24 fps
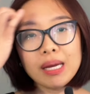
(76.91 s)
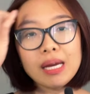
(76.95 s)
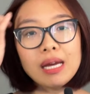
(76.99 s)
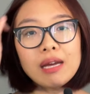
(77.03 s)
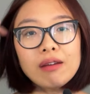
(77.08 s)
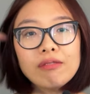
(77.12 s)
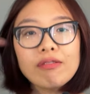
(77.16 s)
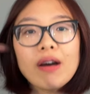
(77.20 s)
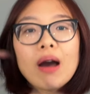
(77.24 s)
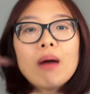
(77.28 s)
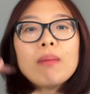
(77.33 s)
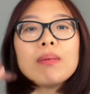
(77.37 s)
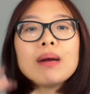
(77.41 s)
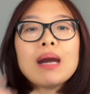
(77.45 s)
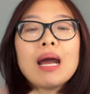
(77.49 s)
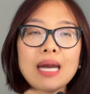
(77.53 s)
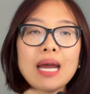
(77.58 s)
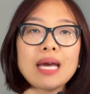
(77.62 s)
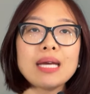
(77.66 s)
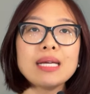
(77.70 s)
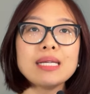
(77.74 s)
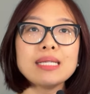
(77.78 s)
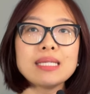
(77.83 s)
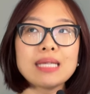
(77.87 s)
Mình hy vọng
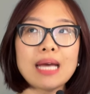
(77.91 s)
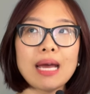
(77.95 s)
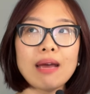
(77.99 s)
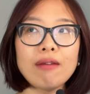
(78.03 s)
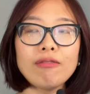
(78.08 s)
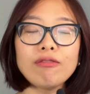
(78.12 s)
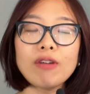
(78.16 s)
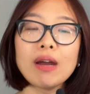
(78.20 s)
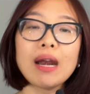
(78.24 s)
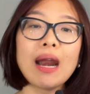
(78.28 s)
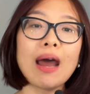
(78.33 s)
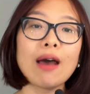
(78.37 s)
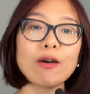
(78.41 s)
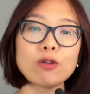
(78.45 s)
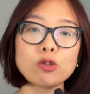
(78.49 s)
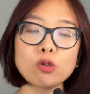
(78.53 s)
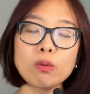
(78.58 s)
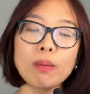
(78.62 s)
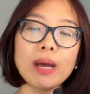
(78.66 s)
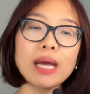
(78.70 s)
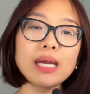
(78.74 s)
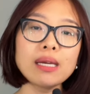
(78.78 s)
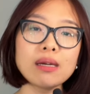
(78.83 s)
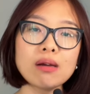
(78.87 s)
đây sẽ phần nào
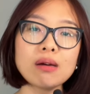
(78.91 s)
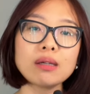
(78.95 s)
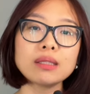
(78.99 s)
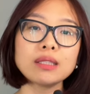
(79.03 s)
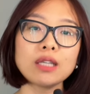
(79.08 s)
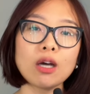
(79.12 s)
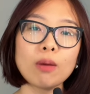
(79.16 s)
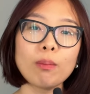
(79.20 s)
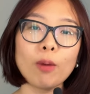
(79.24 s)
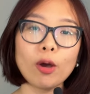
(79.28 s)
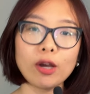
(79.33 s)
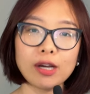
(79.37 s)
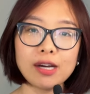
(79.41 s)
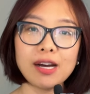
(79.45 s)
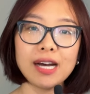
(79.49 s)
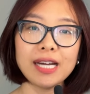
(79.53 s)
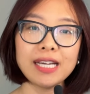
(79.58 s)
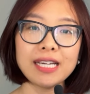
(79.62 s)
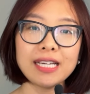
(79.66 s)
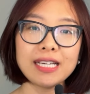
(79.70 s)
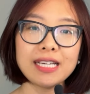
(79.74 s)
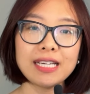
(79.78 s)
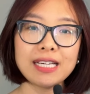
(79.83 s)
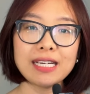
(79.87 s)
giúp ích được cho mọi
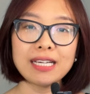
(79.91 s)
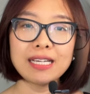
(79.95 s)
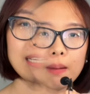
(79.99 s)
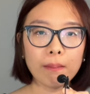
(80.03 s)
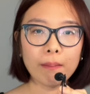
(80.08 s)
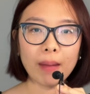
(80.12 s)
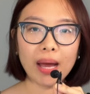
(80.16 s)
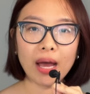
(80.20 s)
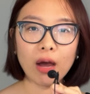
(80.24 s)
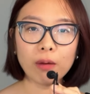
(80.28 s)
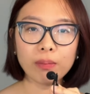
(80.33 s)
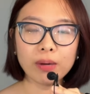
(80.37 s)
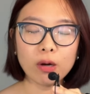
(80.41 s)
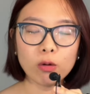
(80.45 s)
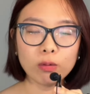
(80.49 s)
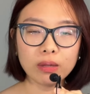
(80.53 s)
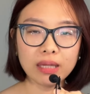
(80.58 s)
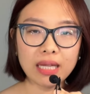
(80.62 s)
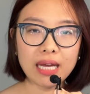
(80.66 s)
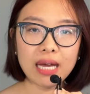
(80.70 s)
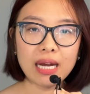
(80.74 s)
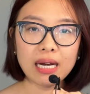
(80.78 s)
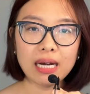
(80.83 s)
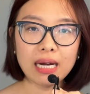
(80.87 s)
người. Bài học
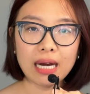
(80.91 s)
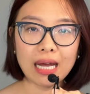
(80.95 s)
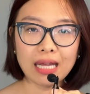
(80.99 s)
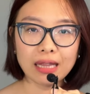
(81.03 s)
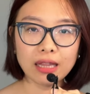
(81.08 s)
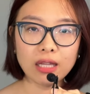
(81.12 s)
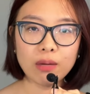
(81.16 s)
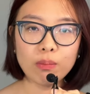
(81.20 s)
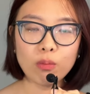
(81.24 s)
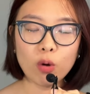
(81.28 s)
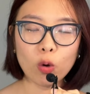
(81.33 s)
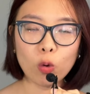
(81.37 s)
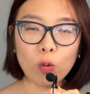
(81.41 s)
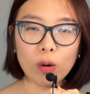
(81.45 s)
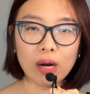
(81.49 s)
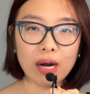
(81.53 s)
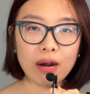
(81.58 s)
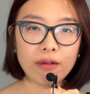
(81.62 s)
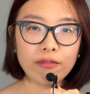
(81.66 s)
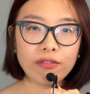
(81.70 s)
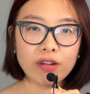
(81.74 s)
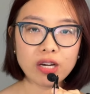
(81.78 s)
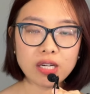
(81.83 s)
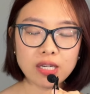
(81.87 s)
đầu tiên đến từ một
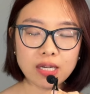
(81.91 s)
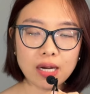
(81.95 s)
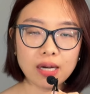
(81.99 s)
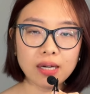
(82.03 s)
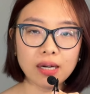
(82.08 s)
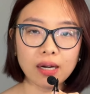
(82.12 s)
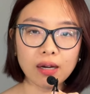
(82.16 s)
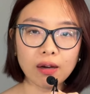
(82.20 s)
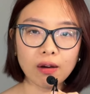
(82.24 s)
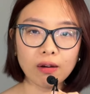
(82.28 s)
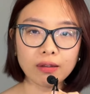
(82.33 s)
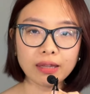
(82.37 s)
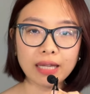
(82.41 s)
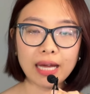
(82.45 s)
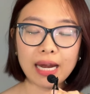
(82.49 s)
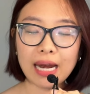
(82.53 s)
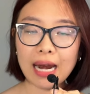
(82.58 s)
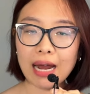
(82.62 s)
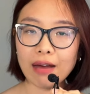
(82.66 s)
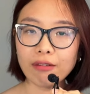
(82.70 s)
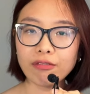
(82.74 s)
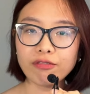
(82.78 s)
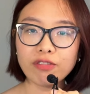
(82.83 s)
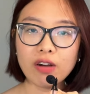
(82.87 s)
cuốn non-fiction có
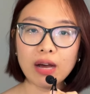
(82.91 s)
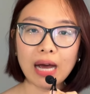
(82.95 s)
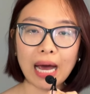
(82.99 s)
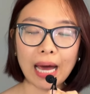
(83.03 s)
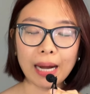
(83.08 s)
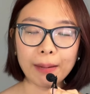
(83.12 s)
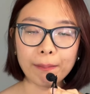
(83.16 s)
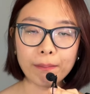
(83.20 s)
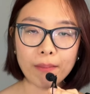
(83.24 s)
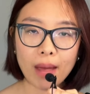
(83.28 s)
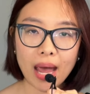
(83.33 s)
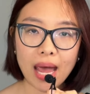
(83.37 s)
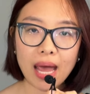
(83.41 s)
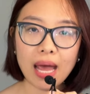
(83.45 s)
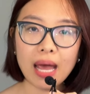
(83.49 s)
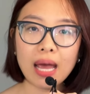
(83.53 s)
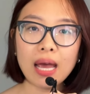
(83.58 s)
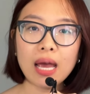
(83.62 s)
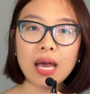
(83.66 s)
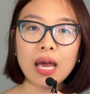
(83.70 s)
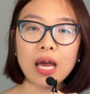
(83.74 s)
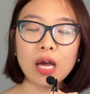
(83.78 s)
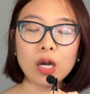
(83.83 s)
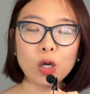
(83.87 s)
tên là Phương án B,
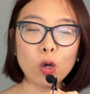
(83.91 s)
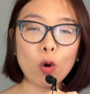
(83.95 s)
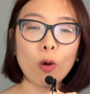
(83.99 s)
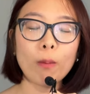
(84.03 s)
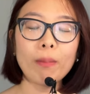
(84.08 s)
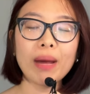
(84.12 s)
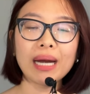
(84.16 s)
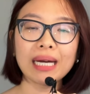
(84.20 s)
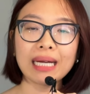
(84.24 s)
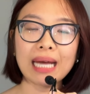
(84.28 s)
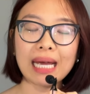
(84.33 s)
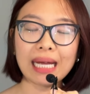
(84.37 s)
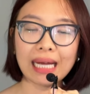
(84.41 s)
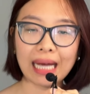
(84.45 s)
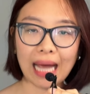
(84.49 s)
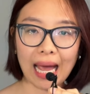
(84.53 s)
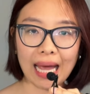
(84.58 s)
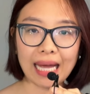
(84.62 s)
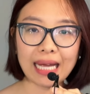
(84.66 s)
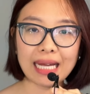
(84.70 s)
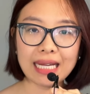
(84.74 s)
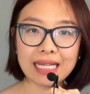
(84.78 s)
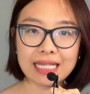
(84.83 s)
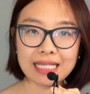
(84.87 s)
đối mặt
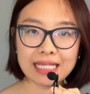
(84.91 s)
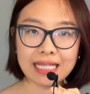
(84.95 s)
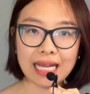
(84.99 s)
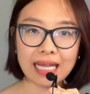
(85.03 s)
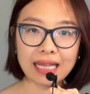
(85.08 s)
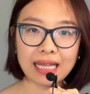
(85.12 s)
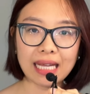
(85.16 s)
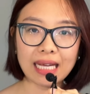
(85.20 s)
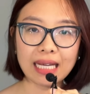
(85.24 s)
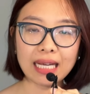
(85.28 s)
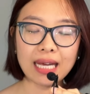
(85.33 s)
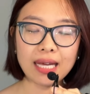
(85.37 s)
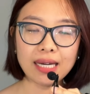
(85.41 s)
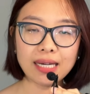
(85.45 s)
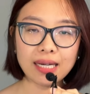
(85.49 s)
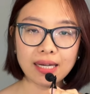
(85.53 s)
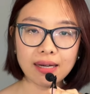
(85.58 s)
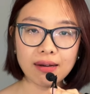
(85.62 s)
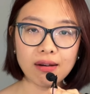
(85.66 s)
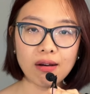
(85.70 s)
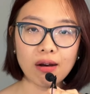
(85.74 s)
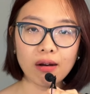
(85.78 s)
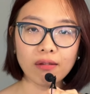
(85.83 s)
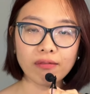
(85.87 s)
nghịch cảnh, rèn tính
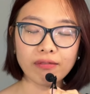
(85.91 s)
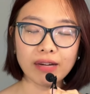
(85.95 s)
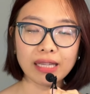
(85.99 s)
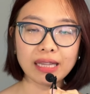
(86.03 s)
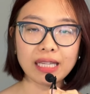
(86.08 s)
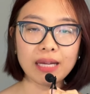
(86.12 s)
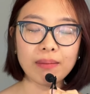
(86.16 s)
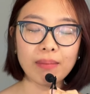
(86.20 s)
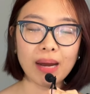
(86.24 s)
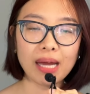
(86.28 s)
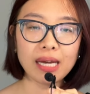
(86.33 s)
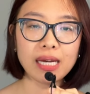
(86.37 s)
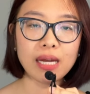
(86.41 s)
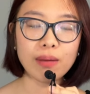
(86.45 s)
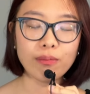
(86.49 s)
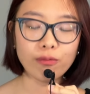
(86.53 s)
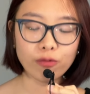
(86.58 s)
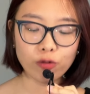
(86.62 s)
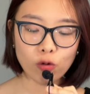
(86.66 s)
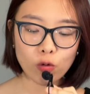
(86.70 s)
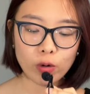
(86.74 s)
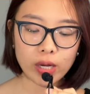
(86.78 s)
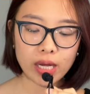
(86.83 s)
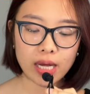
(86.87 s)
kiên cường và tìm lại
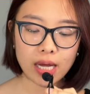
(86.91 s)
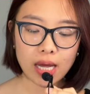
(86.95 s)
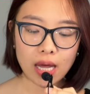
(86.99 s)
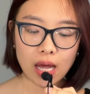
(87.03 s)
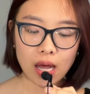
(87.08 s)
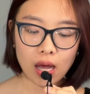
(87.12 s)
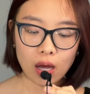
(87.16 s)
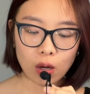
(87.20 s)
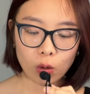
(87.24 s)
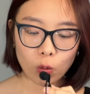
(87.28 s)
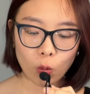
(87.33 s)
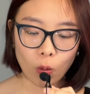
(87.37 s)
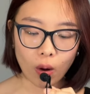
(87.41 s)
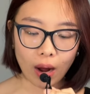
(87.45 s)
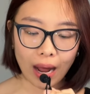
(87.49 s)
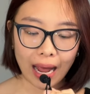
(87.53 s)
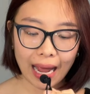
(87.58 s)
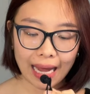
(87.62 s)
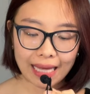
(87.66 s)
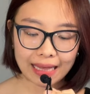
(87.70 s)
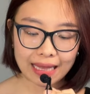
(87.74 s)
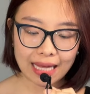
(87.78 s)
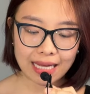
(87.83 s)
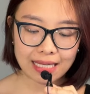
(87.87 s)
niềm vui
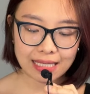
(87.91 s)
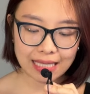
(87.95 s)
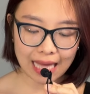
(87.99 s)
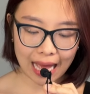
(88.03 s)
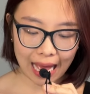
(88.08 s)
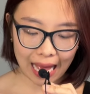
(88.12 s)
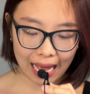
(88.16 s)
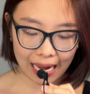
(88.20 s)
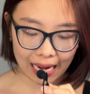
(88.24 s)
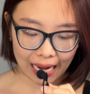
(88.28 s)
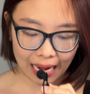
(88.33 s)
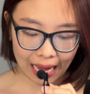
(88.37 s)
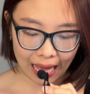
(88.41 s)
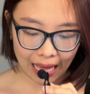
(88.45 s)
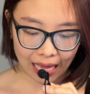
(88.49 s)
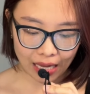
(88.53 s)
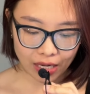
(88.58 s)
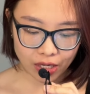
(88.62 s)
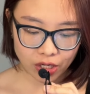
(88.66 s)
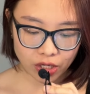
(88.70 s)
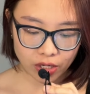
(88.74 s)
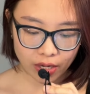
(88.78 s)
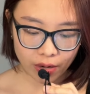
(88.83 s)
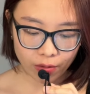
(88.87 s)
của hai tác giả
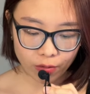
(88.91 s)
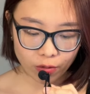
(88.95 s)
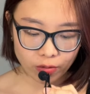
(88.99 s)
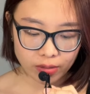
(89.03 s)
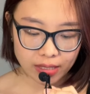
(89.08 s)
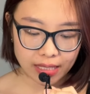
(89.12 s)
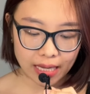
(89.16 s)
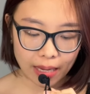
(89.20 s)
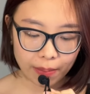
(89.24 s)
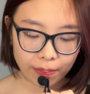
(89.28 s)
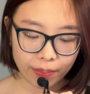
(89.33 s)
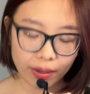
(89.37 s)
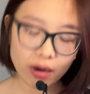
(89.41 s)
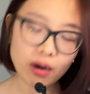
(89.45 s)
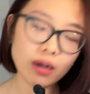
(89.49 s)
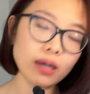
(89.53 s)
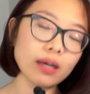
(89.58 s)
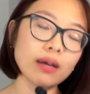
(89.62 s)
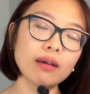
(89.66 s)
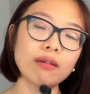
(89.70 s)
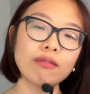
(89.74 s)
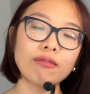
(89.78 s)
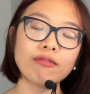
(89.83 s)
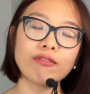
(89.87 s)
là Sheryl
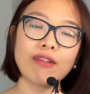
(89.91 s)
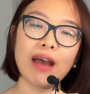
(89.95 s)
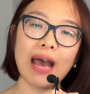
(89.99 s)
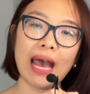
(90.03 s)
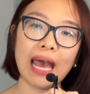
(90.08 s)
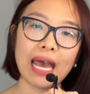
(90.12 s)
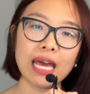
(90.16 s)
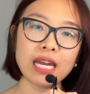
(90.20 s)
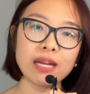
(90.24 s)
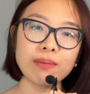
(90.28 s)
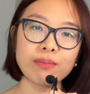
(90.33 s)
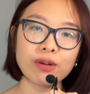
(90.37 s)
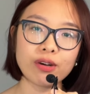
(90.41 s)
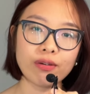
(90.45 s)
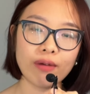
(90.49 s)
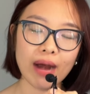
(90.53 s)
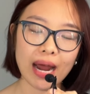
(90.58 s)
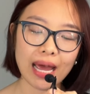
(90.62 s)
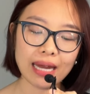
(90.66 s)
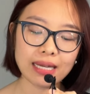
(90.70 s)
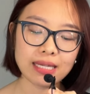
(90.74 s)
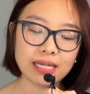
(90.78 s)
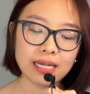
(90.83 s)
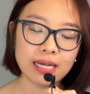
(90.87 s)
Sandberg và Adam
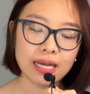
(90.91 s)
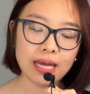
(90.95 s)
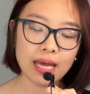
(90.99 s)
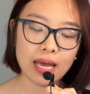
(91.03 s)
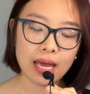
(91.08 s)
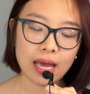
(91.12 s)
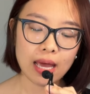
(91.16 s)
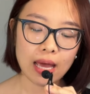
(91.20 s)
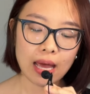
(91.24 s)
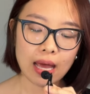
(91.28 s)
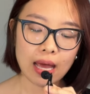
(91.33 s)
Grant.